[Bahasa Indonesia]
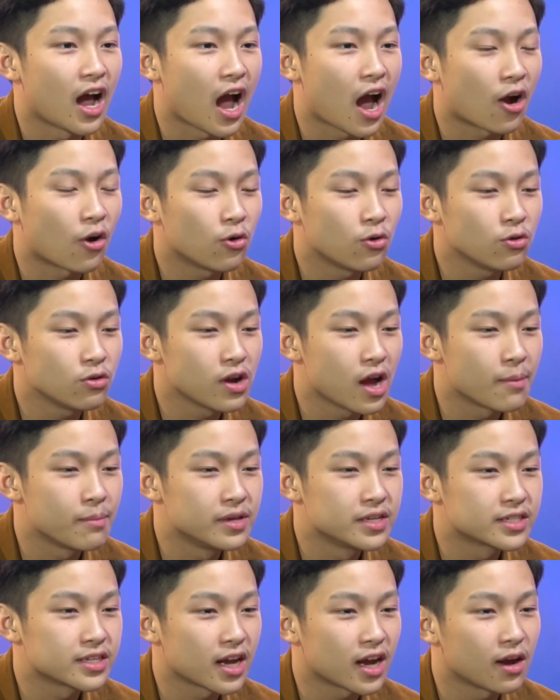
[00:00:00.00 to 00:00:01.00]
aku nggak
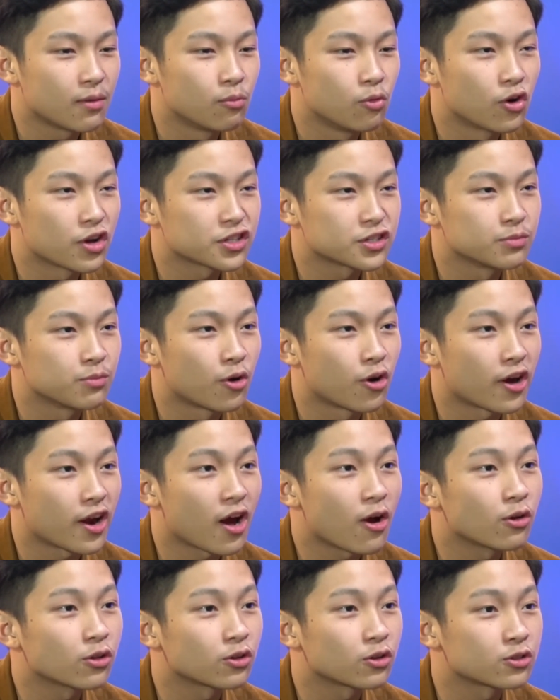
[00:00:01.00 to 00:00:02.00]
bisa ngebuat semua
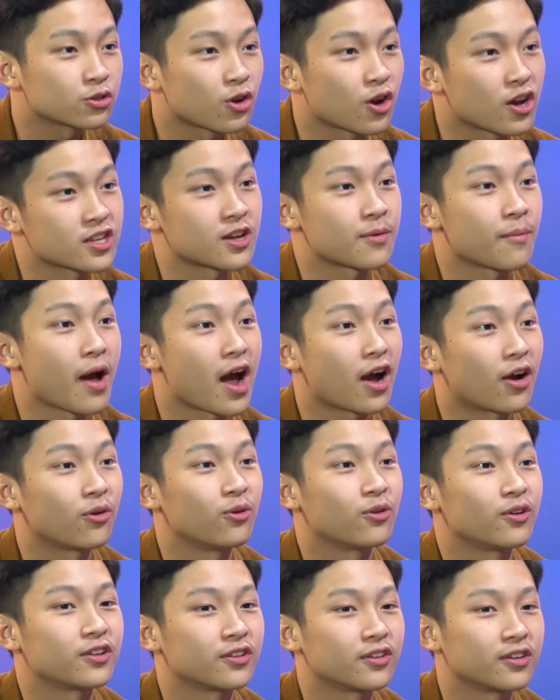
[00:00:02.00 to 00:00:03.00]
orang untuk suka sama
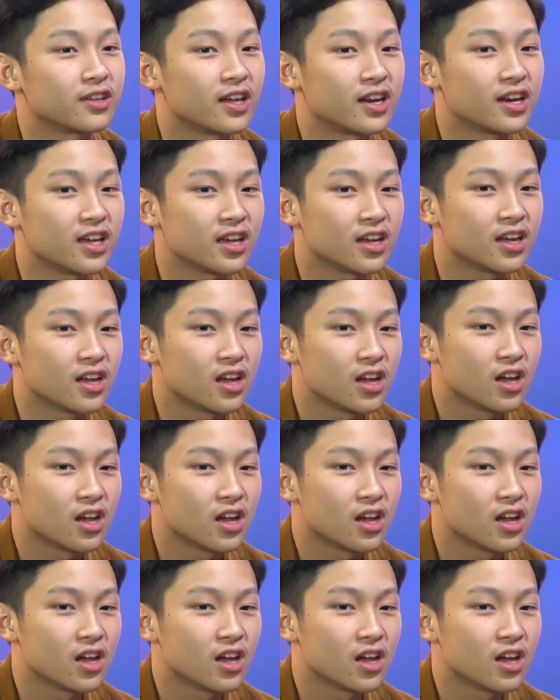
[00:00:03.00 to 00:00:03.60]
aku gitu jadi